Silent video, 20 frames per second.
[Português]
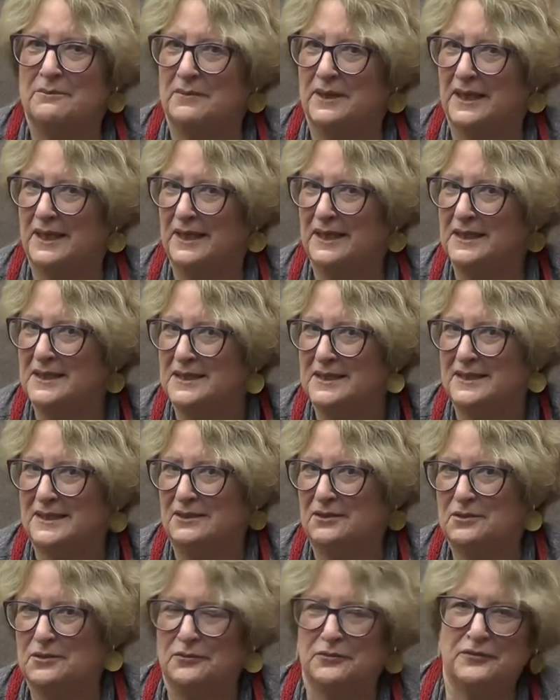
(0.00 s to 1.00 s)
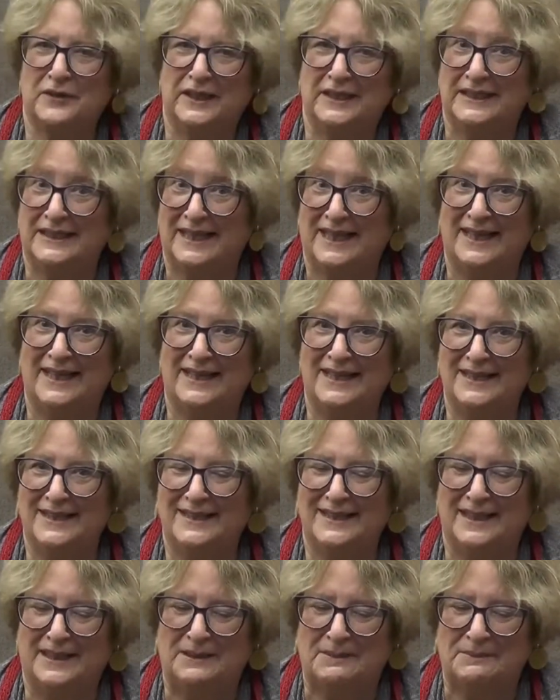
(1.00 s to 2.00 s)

Maísa Confeitaria.